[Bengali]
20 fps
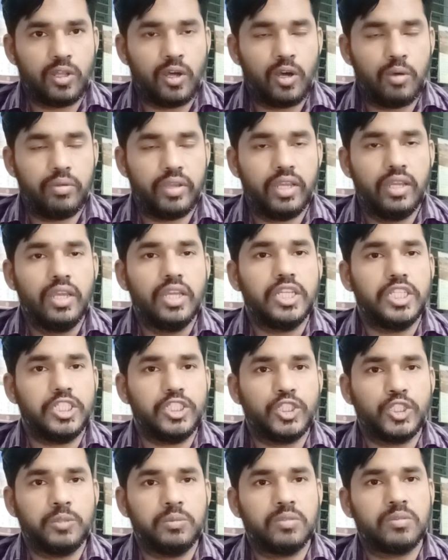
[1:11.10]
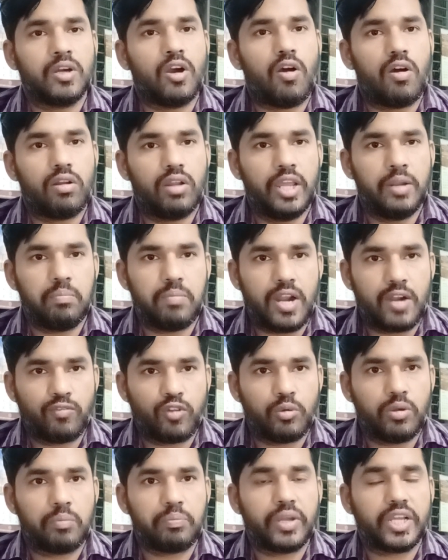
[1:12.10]
হবে ইউটিউব এবং অনলাইন
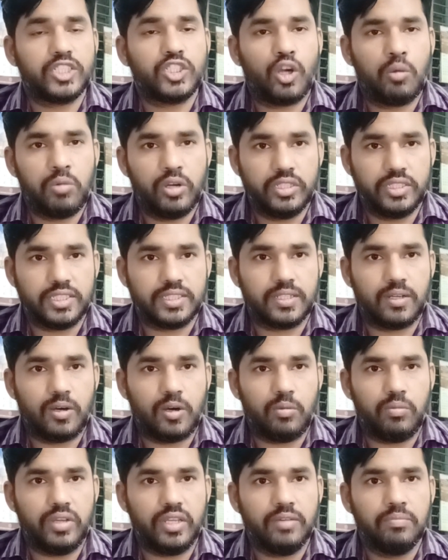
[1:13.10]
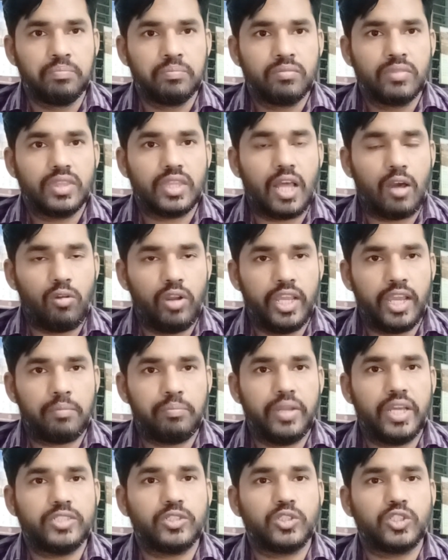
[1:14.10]
প্ল্যাটফর্মে আপনাকে সময় দিতে হবে তাহলেই আপনি
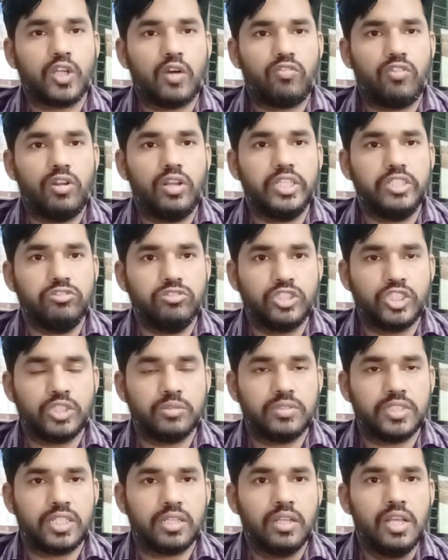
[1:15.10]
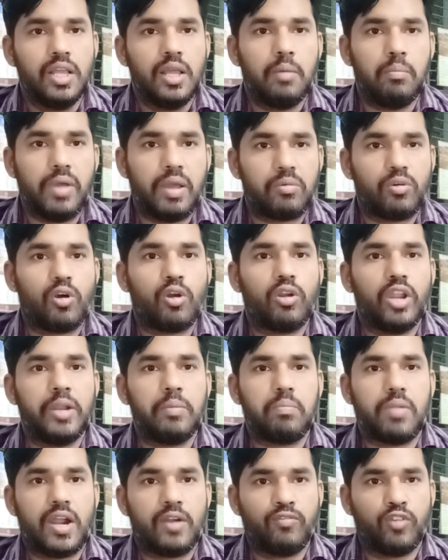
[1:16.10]
একজন সফল ইউটিউবার বা অনলাইন
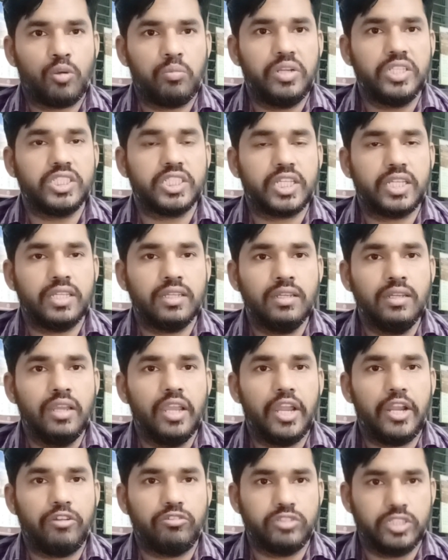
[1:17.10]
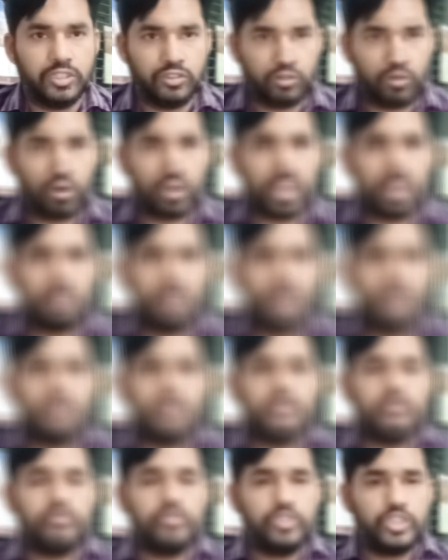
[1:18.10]
প্ল্যাটফর্ম নিজেকে ইন্ট্রোডিউস করাতে পারেন
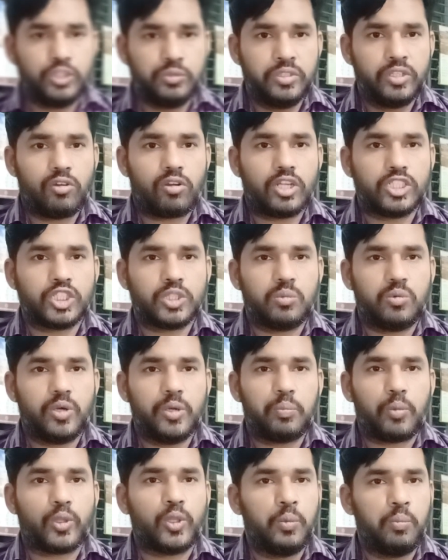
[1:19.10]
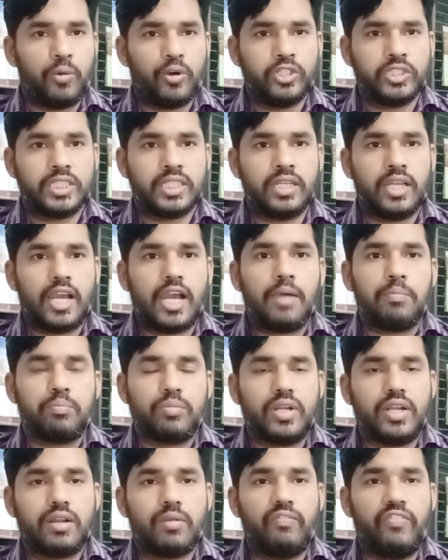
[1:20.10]
ইউটিউবে করার সময় প্রথম পর্যায়ে
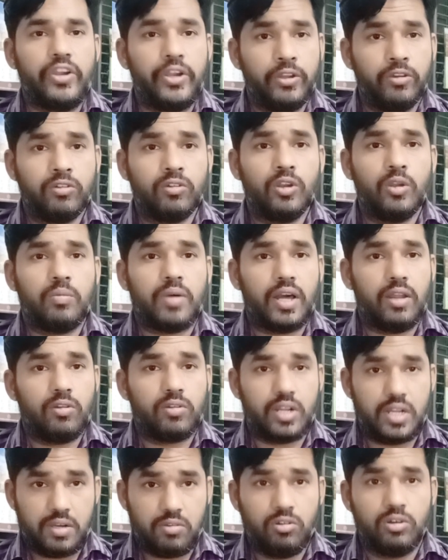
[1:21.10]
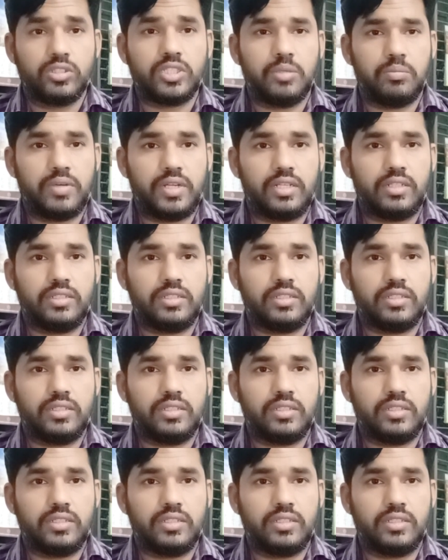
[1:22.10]
আপনার ভিডিওগুলো ভালো নাও হতে পারে